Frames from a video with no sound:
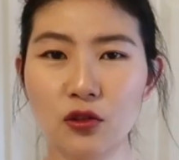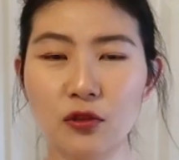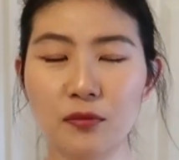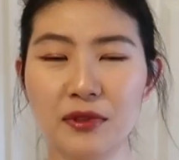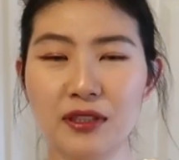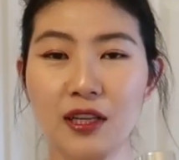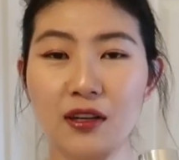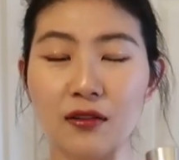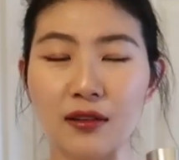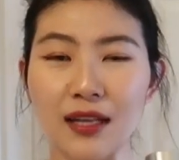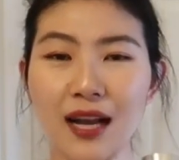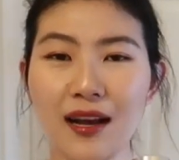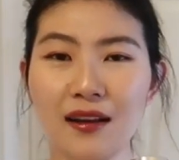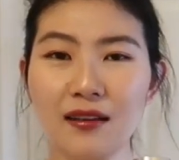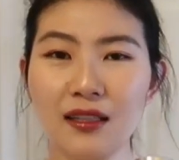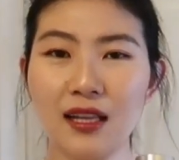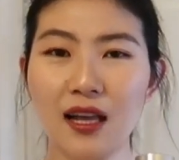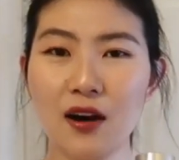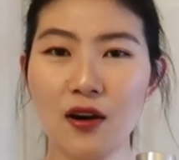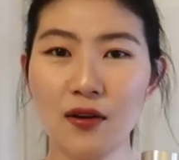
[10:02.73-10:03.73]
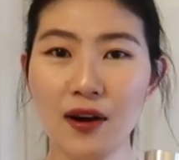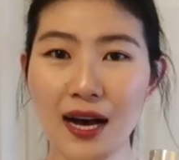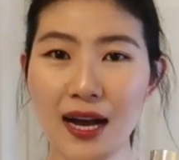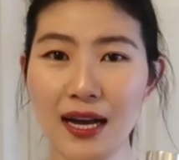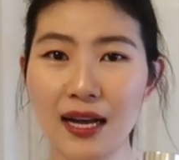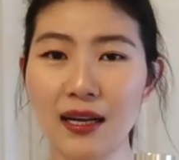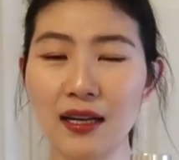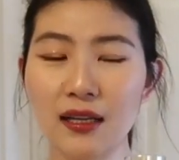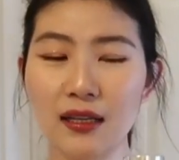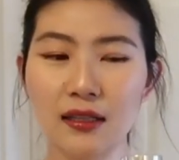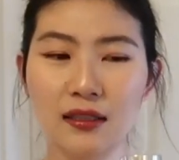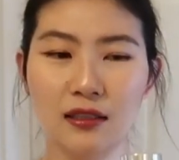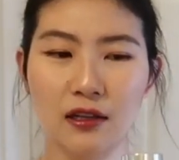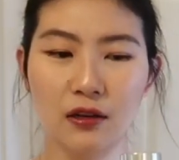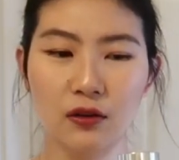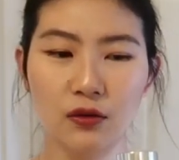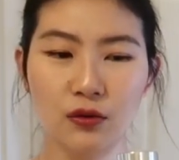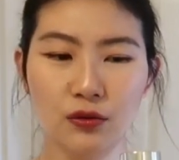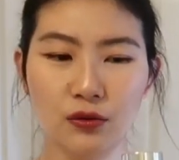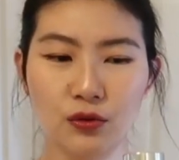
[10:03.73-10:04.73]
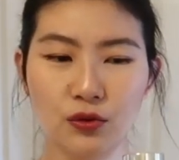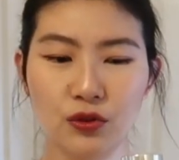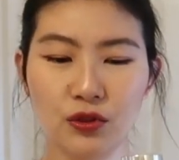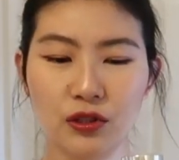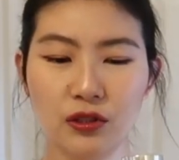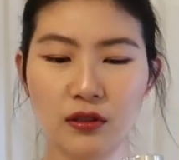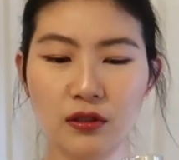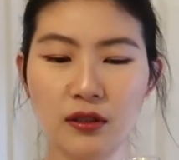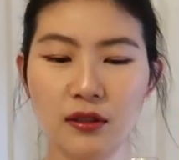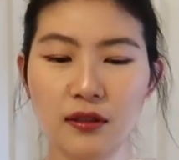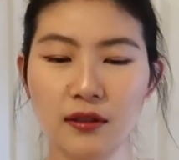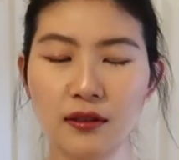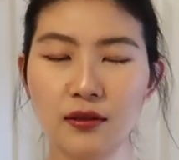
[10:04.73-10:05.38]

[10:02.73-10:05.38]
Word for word: 是比较抗老啊，然后就是